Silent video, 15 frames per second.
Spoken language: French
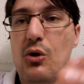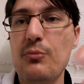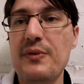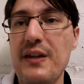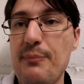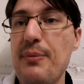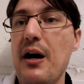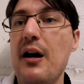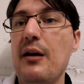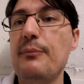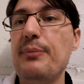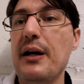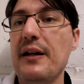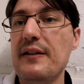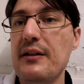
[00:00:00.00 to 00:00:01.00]
comme ses parents
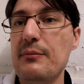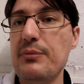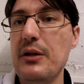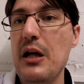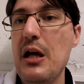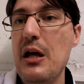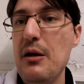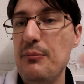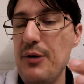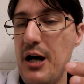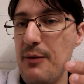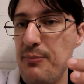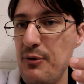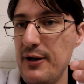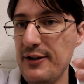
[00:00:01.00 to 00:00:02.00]
par exemple, par
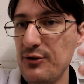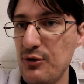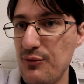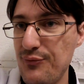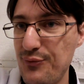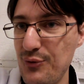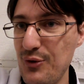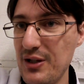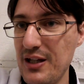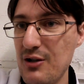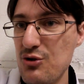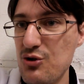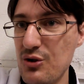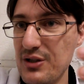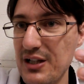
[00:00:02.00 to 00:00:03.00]
rapport à ce que ferait
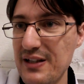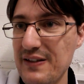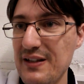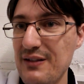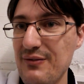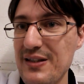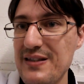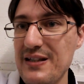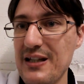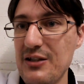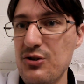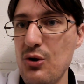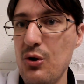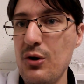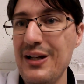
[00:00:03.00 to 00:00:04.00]
un journaliste
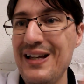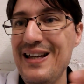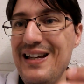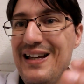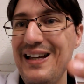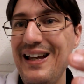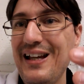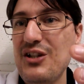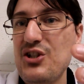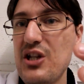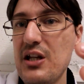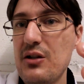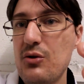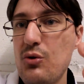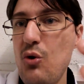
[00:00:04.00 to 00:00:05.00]
d'investigation. Et
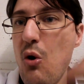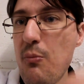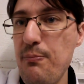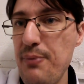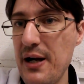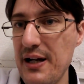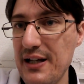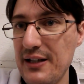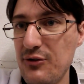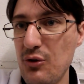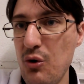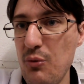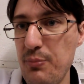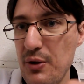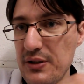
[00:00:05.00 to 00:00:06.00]
j'ai comparé
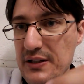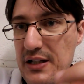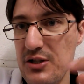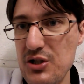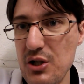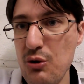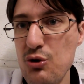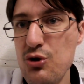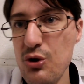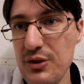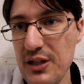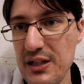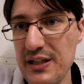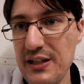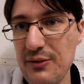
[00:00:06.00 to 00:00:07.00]
son reportage à un
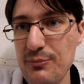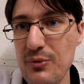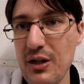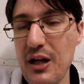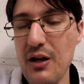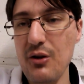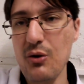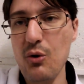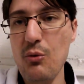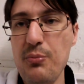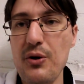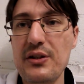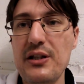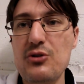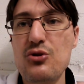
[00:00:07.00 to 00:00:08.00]
journalisme, à un
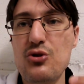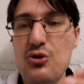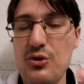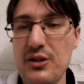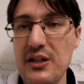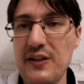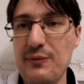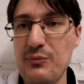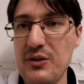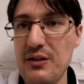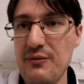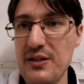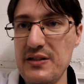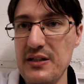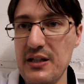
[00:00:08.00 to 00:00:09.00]
reportage de journalisme
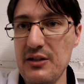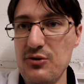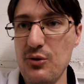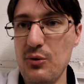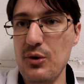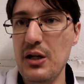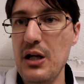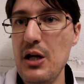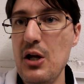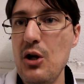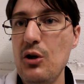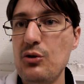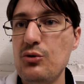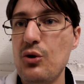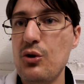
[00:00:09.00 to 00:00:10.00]
d'investigation.
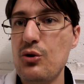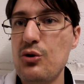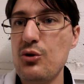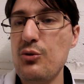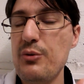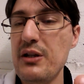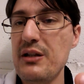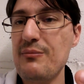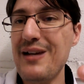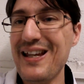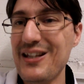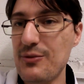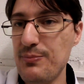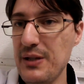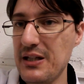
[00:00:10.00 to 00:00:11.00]
Donc lui, il m'a
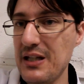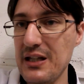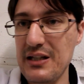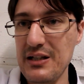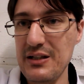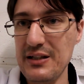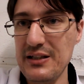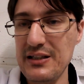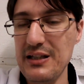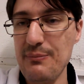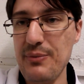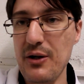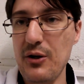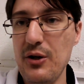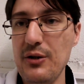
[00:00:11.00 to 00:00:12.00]
expliqué qu'il n'en était
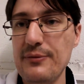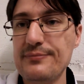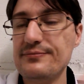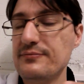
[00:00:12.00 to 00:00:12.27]
pas un.